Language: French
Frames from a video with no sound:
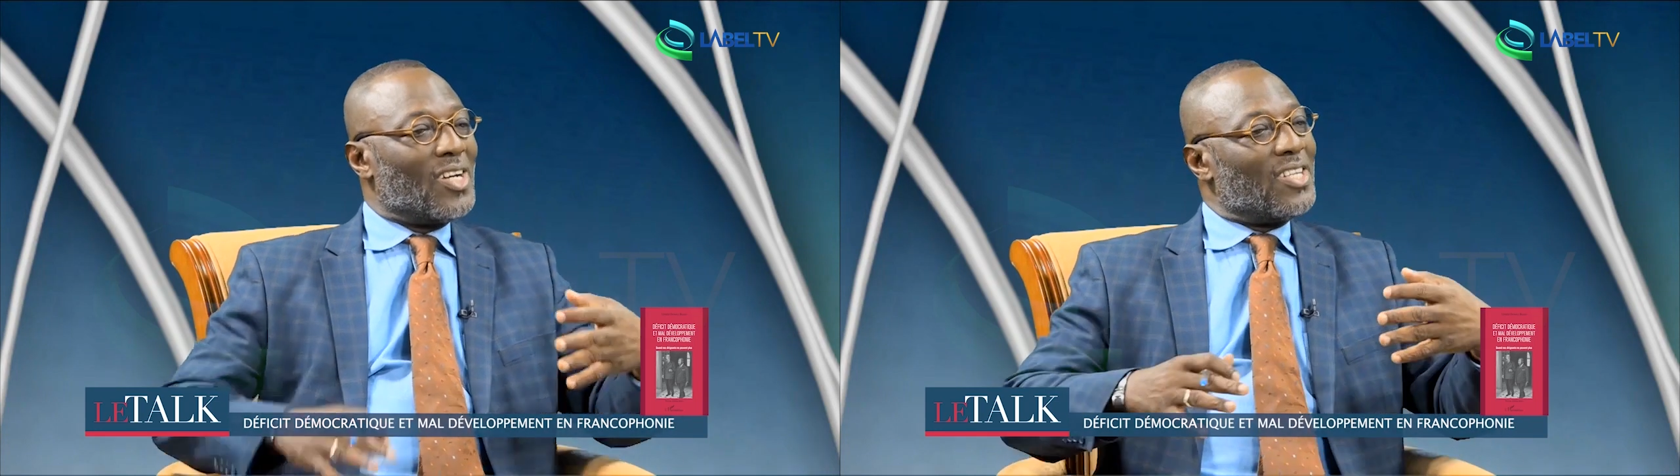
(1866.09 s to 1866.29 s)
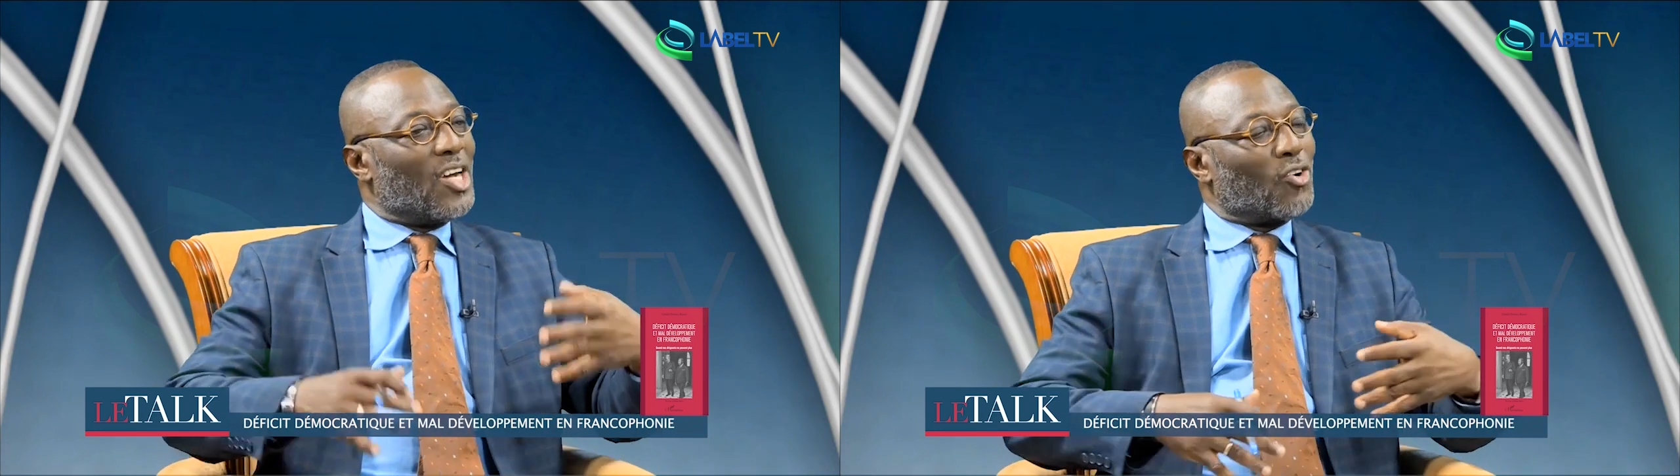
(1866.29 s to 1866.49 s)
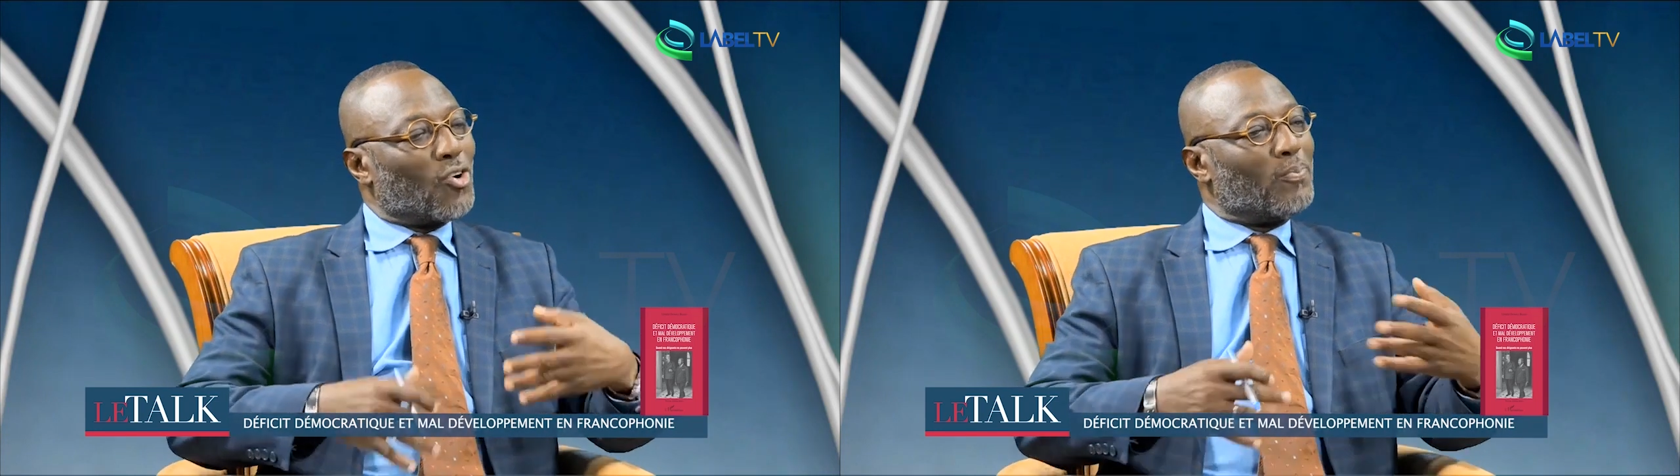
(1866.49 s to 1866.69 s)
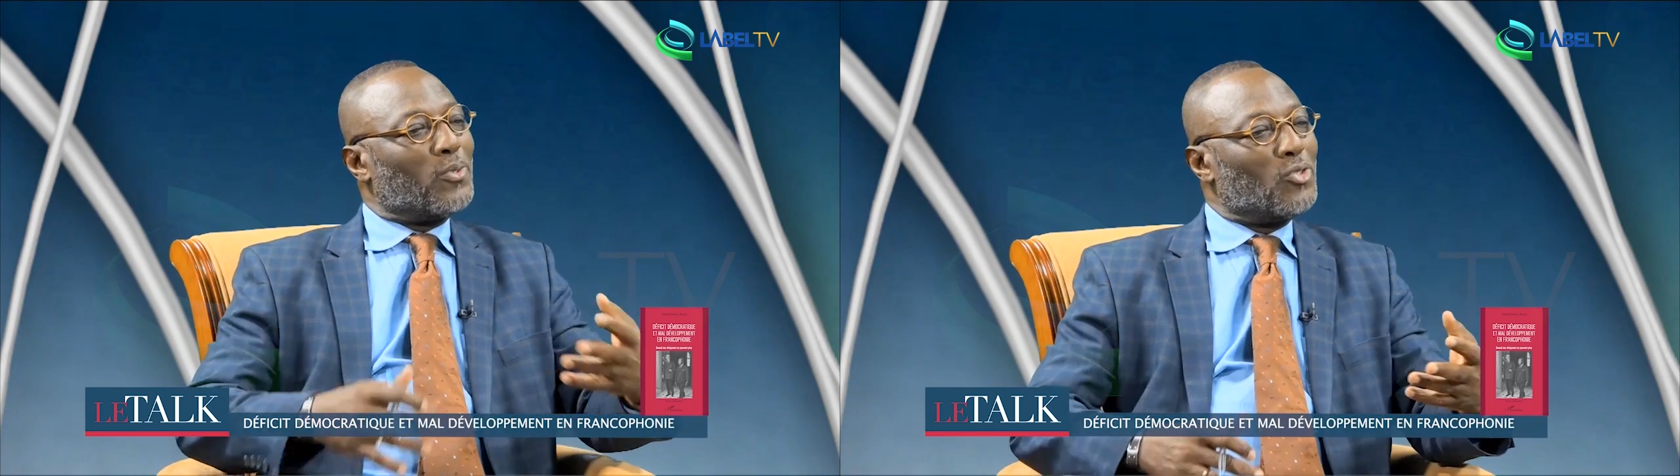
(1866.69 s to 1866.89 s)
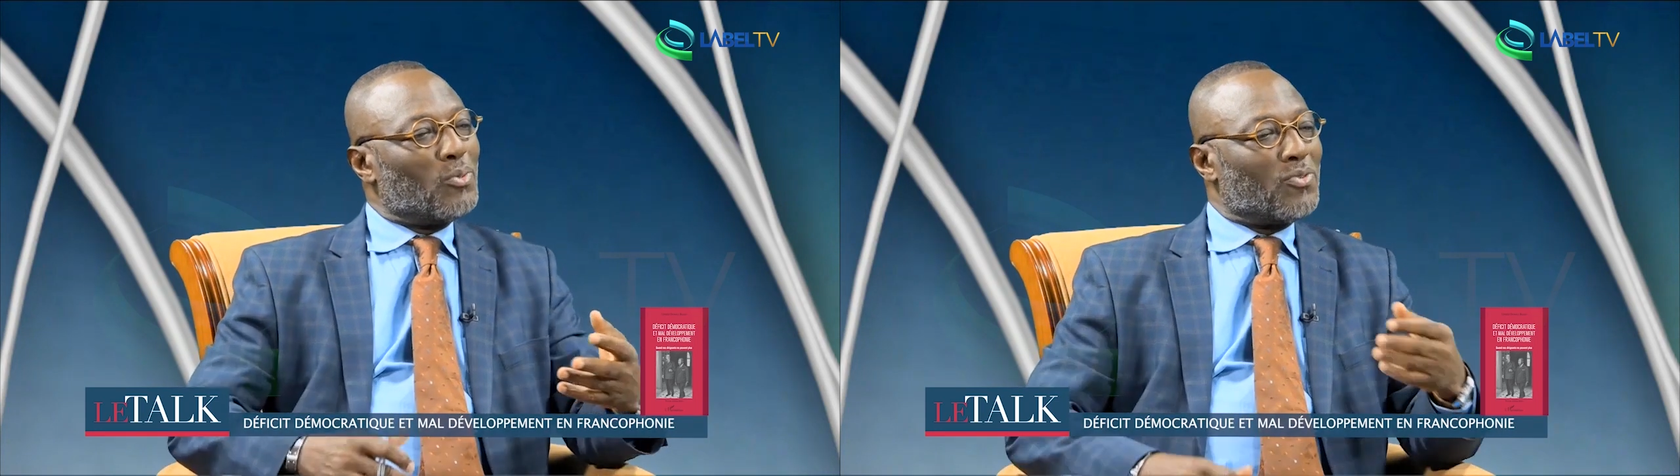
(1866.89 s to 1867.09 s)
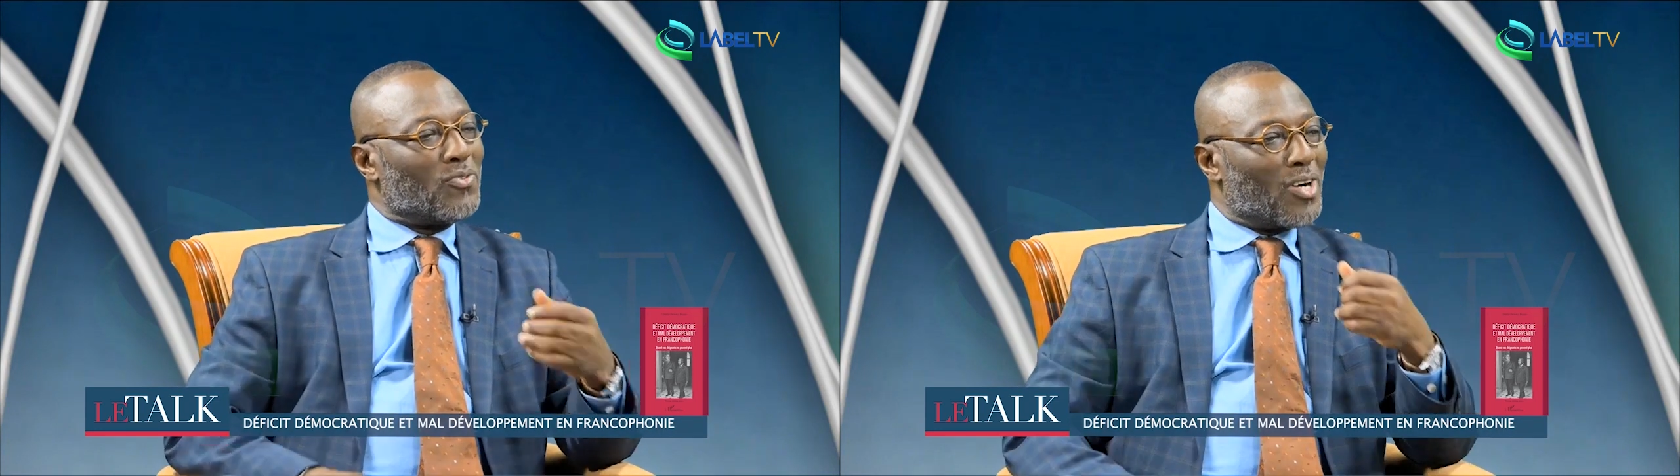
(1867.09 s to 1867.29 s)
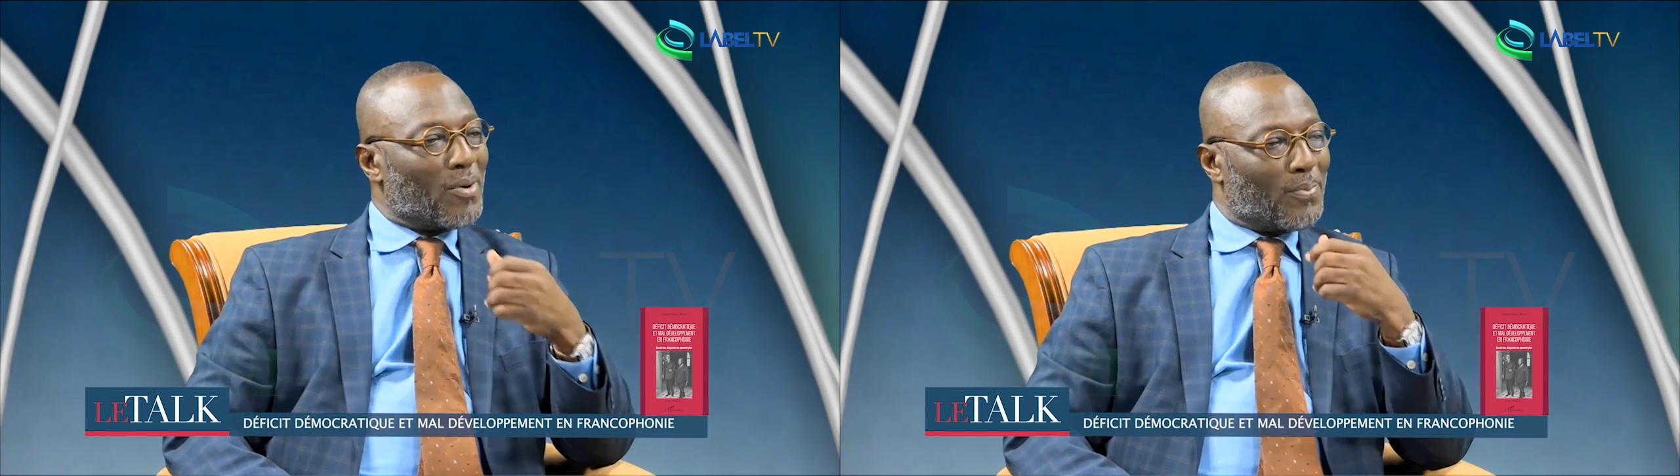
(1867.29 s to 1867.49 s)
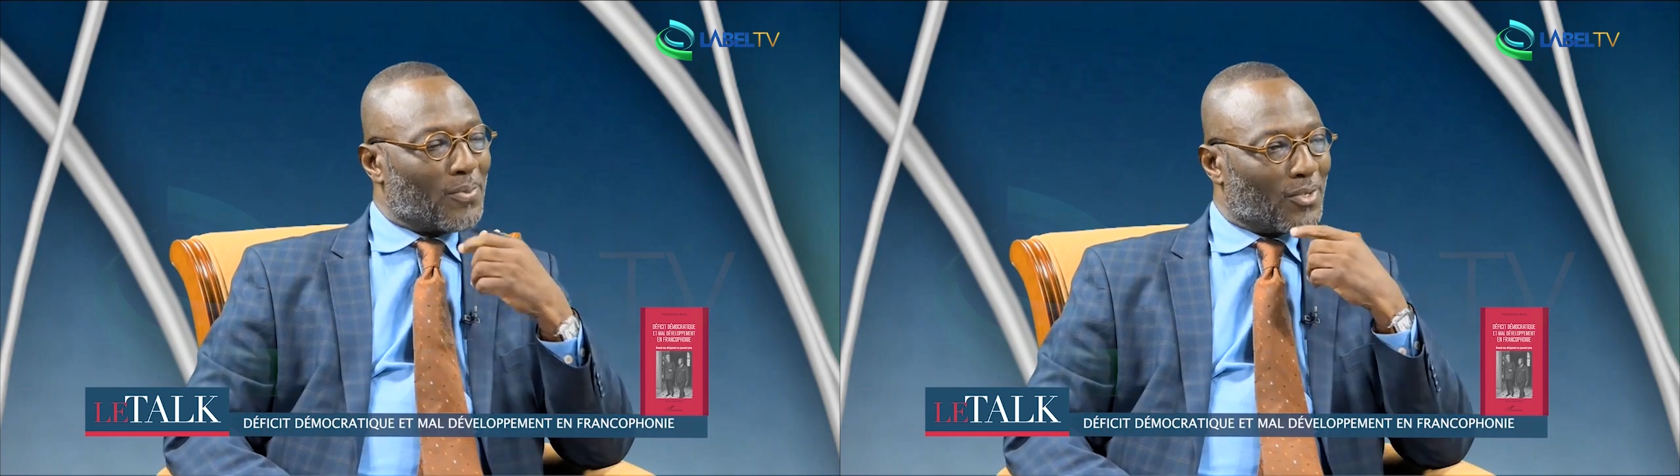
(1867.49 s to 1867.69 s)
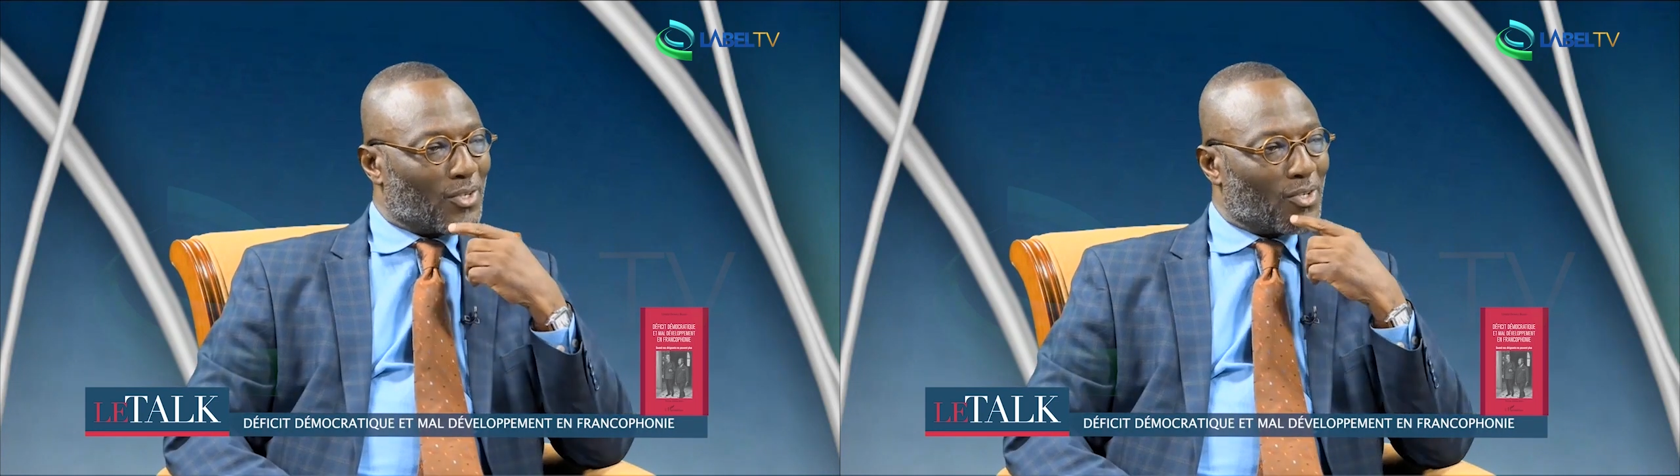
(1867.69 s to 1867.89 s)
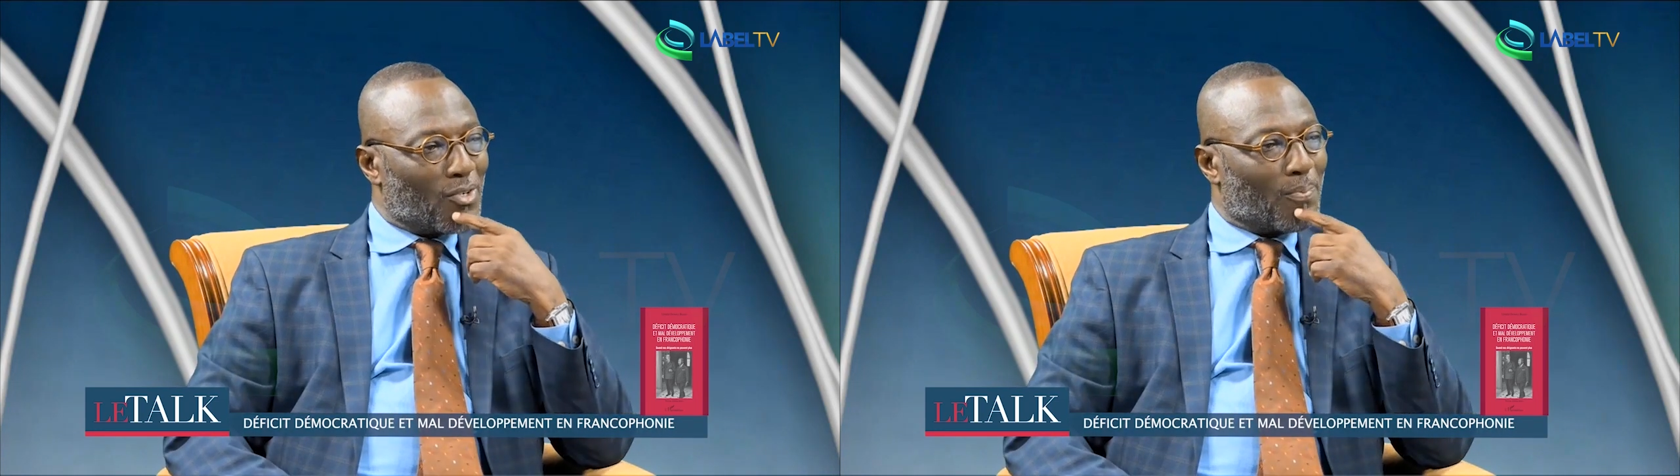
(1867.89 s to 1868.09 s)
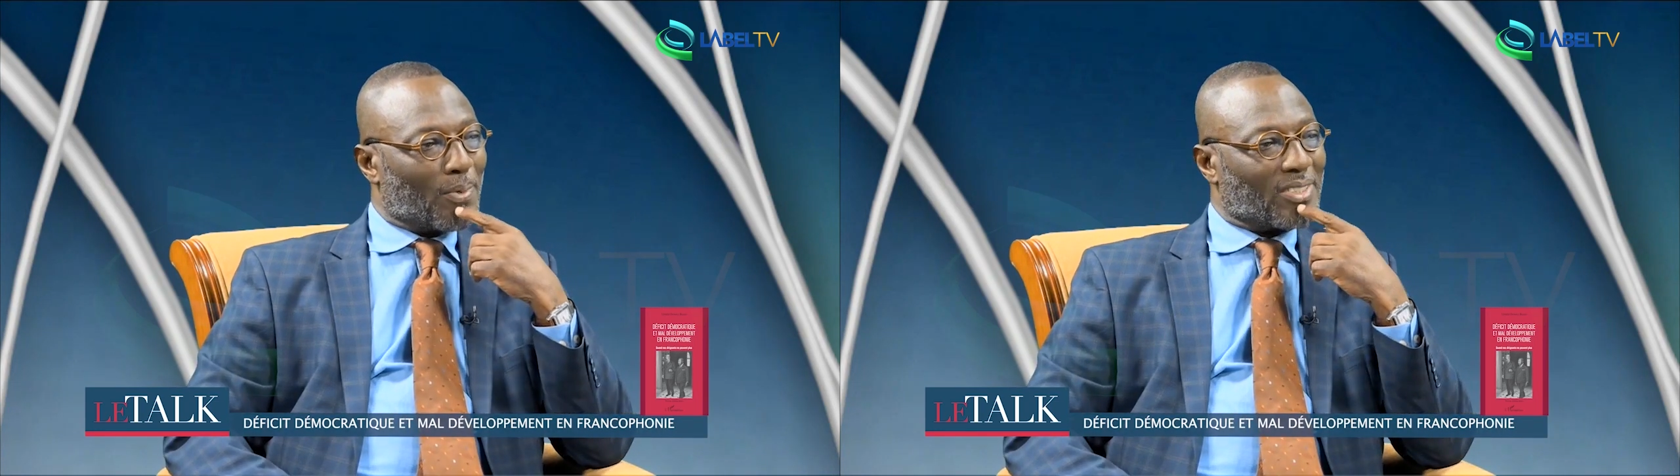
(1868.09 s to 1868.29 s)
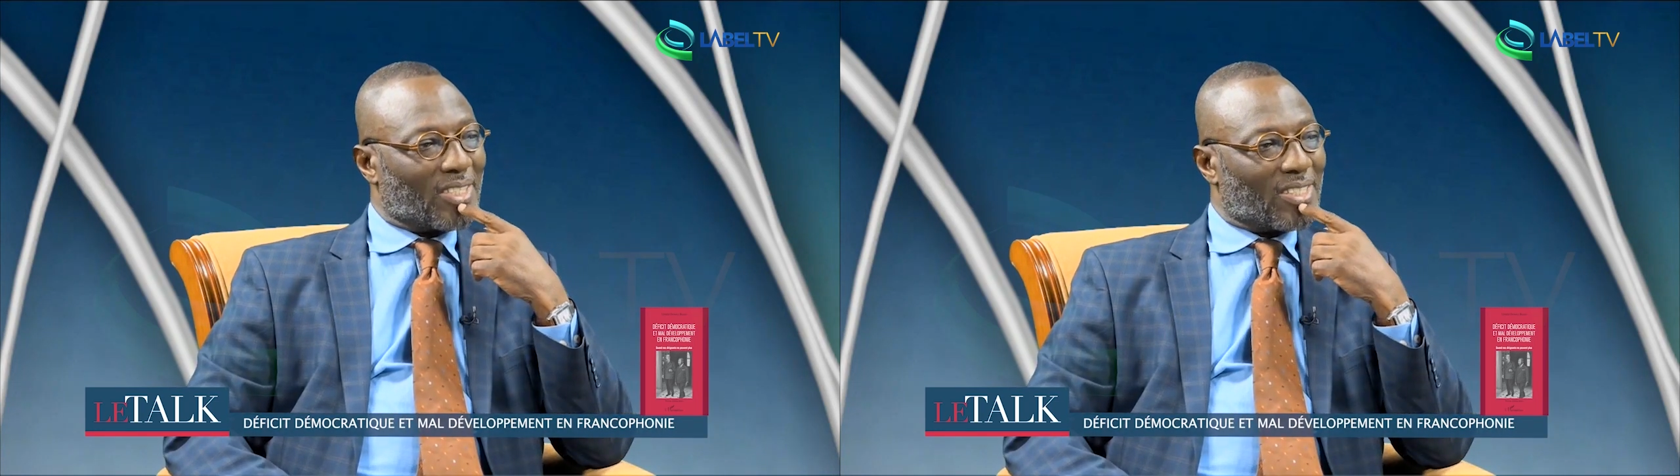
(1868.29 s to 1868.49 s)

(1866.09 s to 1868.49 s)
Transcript: il y a encore plus de pouvoir pour... Euh, il y a aussi un